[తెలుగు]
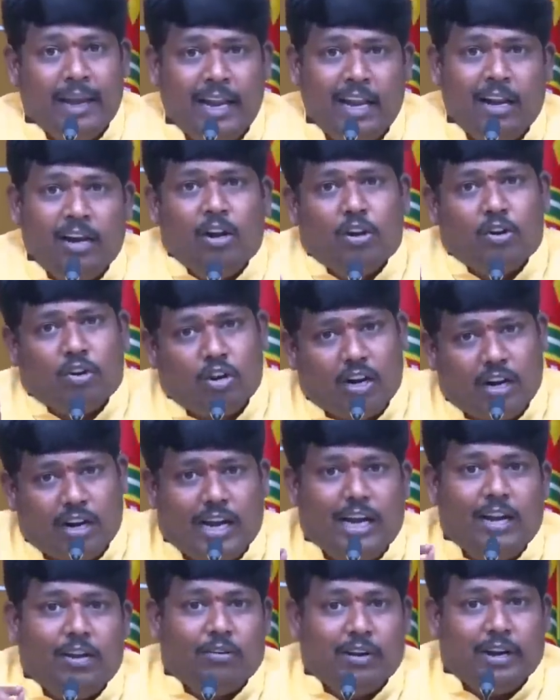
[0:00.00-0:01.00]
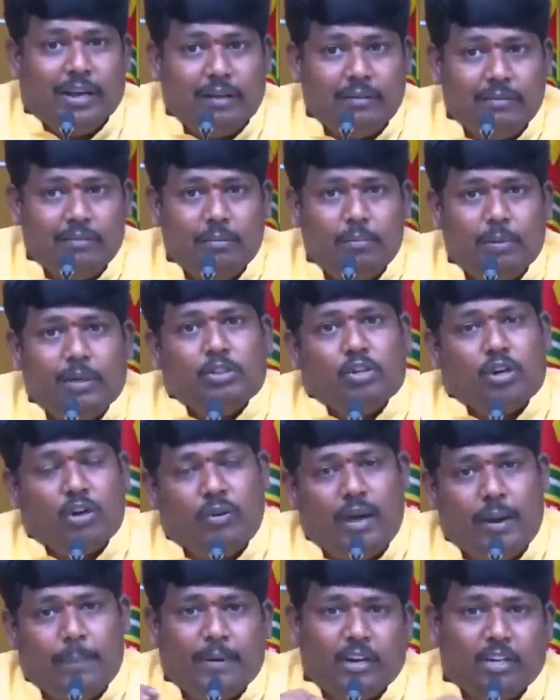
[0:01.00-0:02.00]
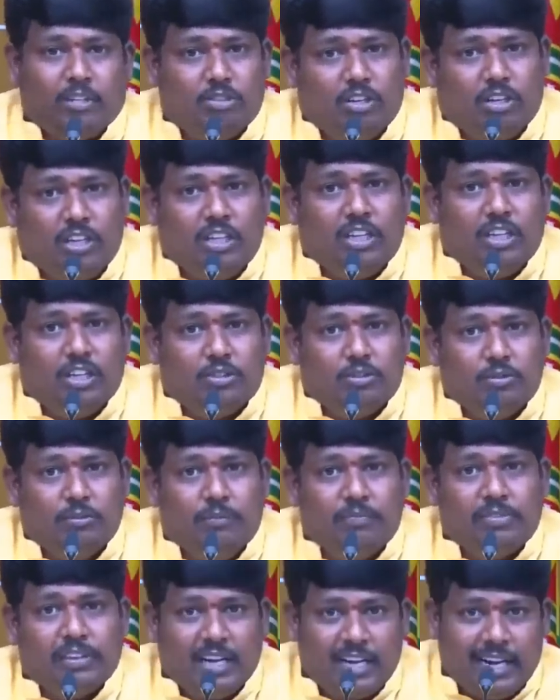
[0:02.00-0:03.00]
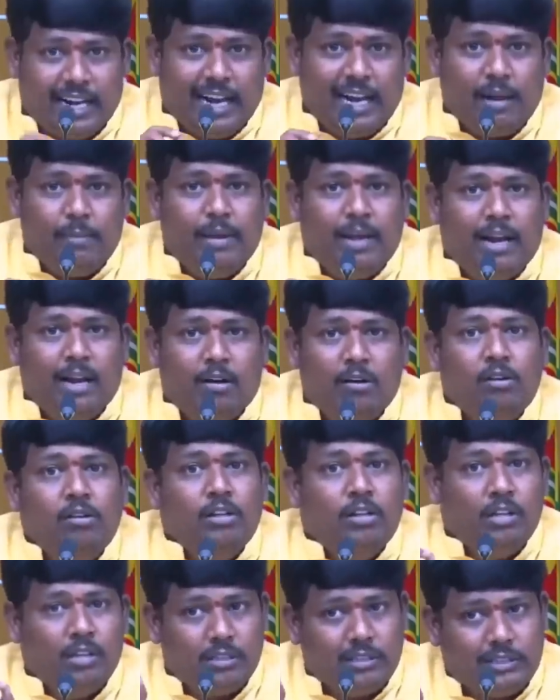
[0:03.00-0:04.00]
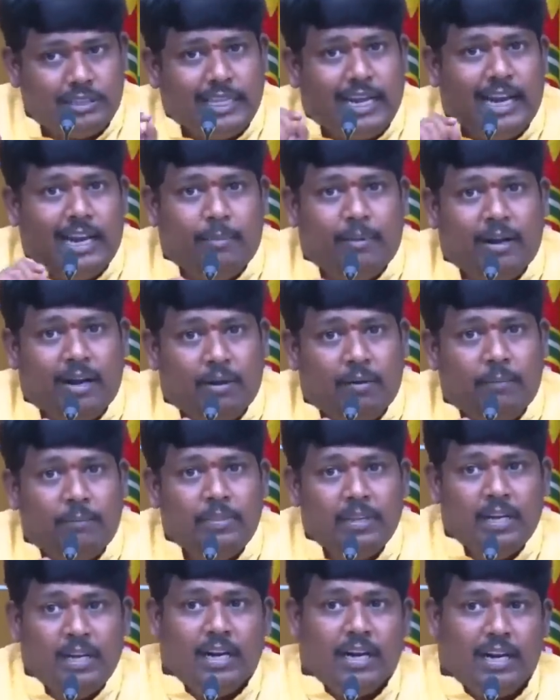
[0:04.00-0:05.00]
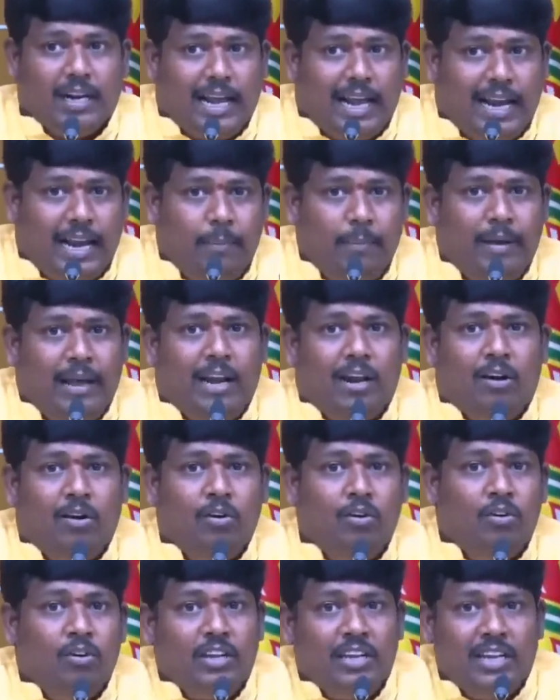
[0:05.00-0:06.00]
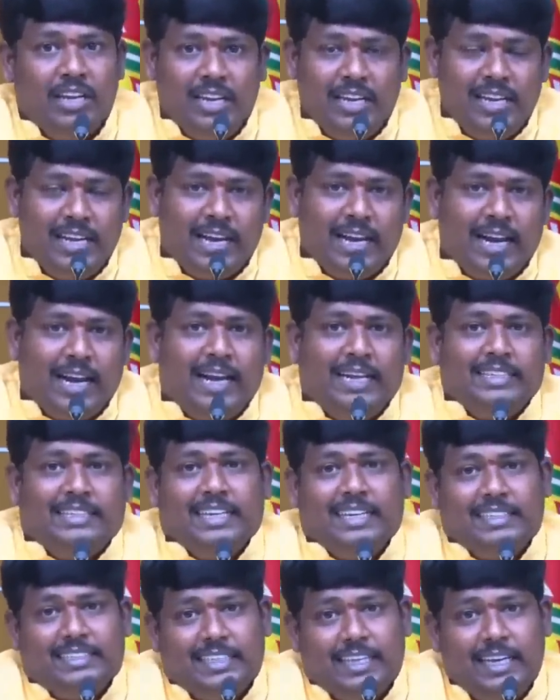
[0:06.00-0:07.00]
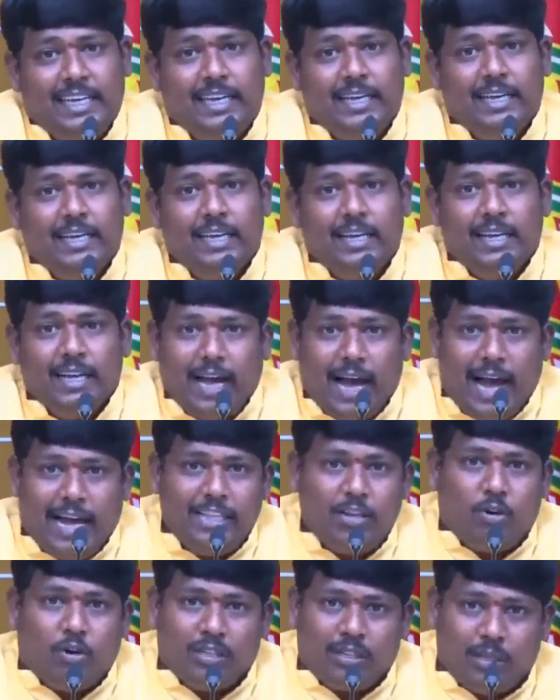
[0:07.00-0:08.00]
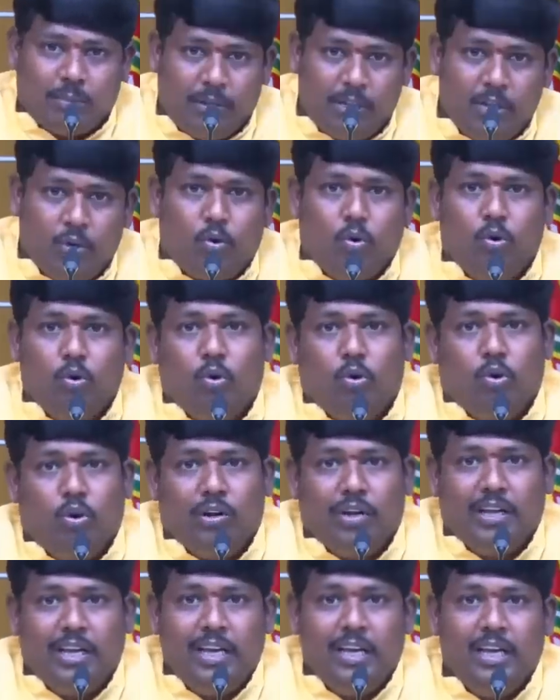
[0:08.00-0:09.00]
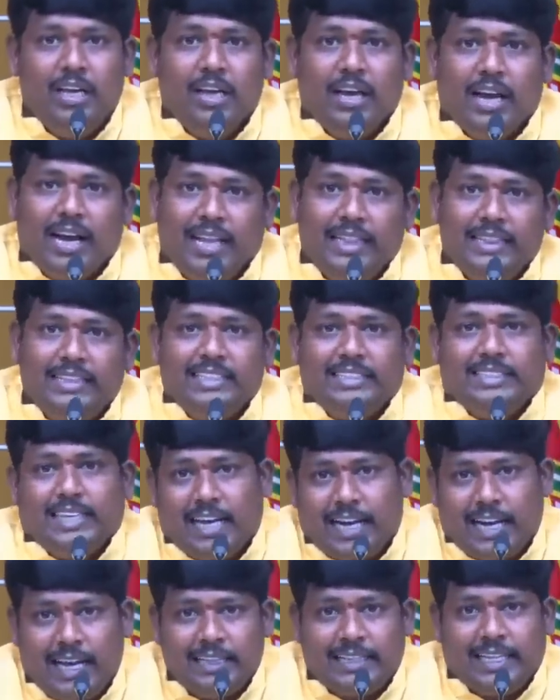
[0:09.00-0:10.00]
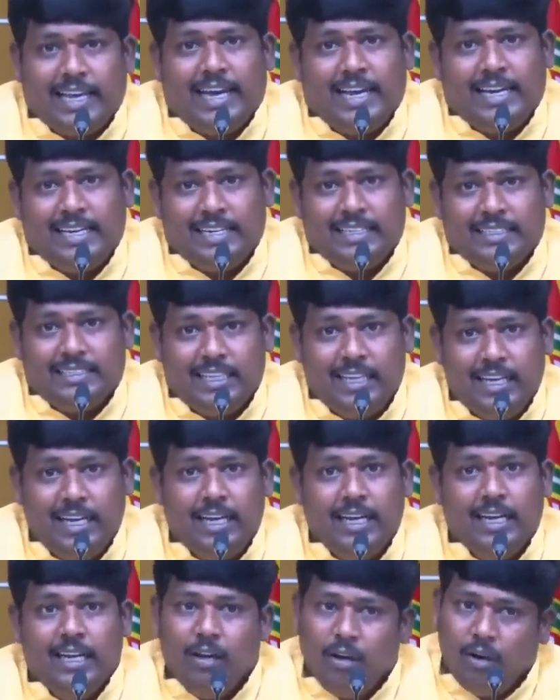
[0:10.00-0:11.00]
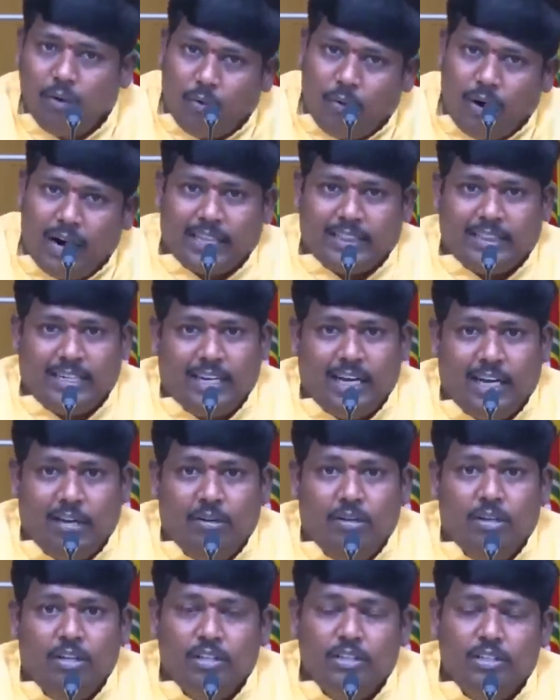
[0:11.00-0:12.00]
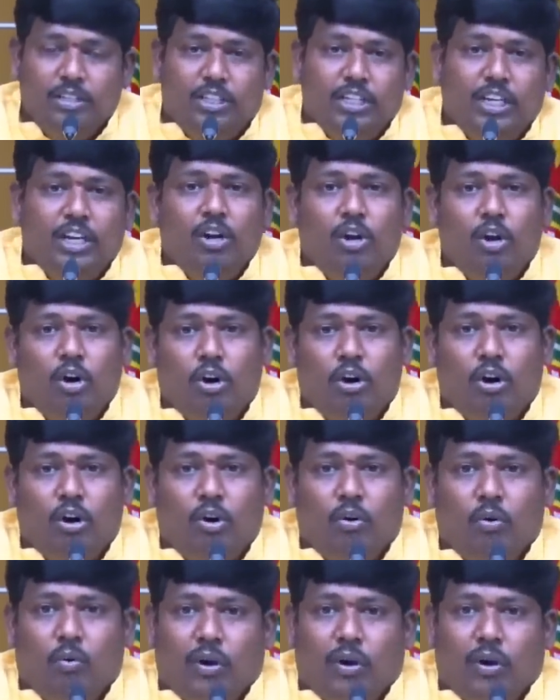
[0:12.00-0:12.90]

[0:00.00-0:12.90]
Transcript: బెల్లంలో రెండు రకాలు ఉన్నాయి ప్రతి ఒక్క వ్యాపారస్తుడికి తెలుసు నల్ల బెల్లం తెల్ల బెల్లం నల్ల బెల్లం ఇల్లీగల్గా చేసి అది కొంతమంది కొనుక్కొని కల్తీసారా తయారు చేసి వాడుతున్నారు దీనిలో